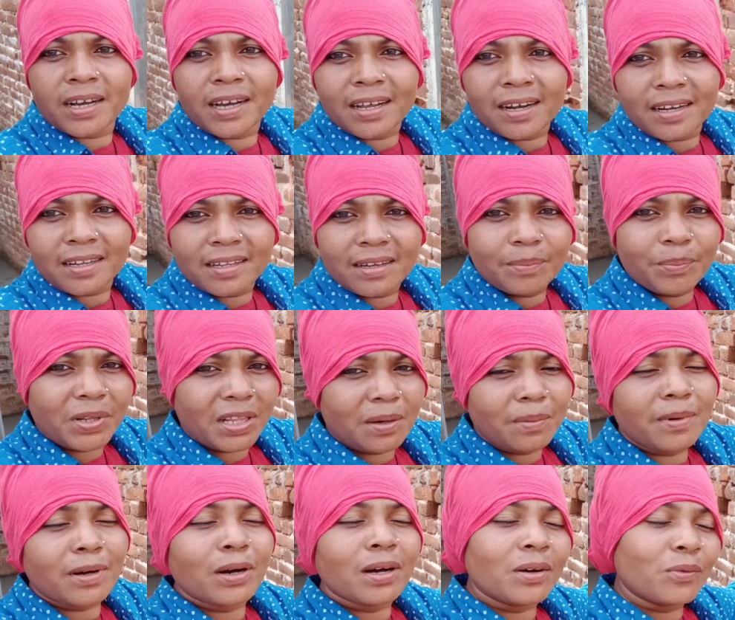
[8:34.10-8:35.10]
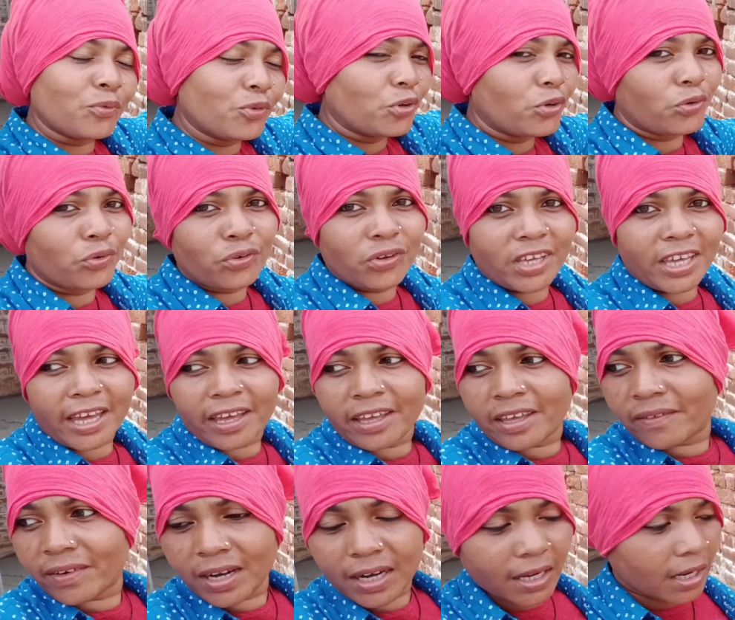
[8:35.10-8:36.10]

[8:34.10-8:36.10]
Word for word: कर मतलब वो हो गया है वाला